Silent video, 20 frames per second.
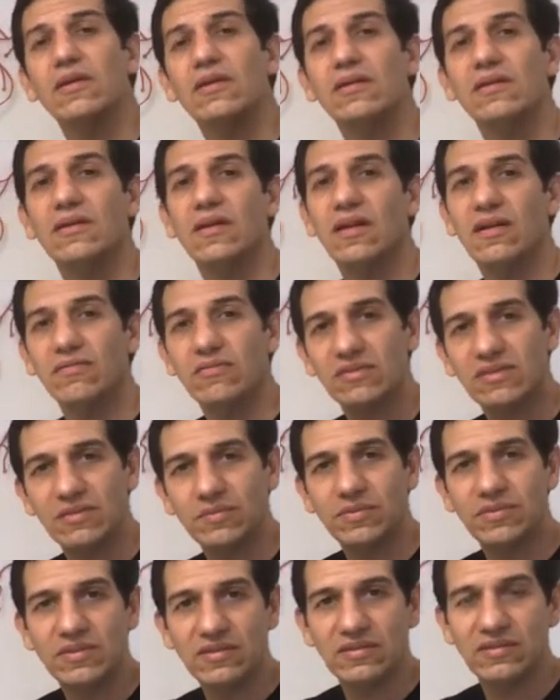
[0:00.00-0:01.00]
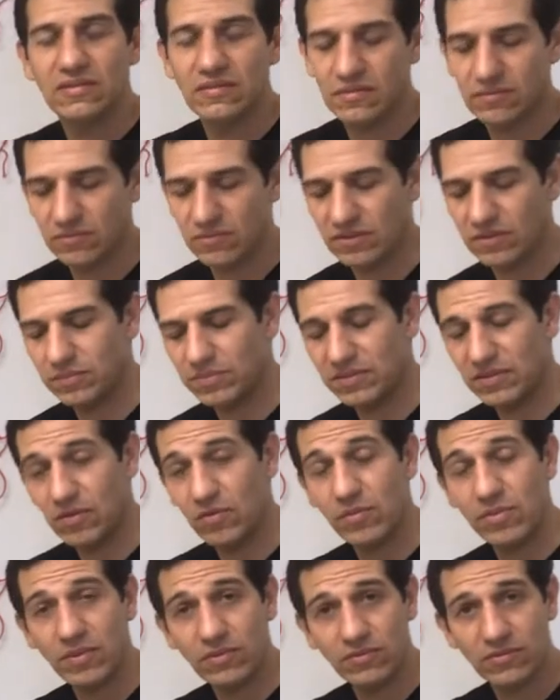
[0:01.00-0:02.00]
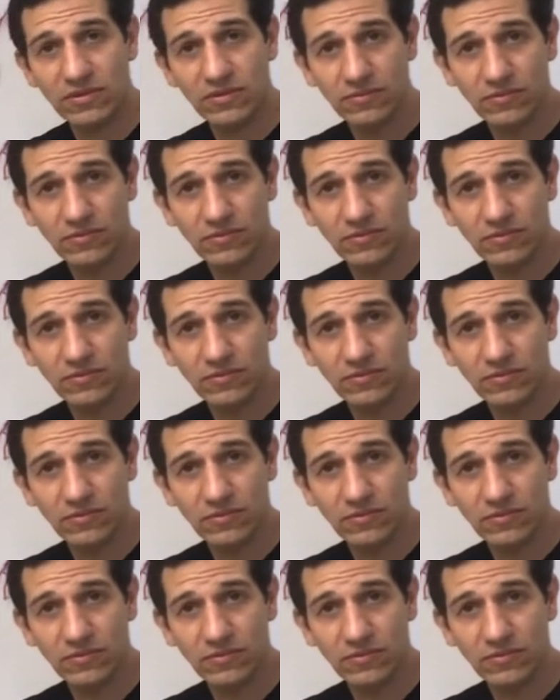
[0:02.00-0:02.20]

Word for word: e aí você precisa, você precisa comprar um,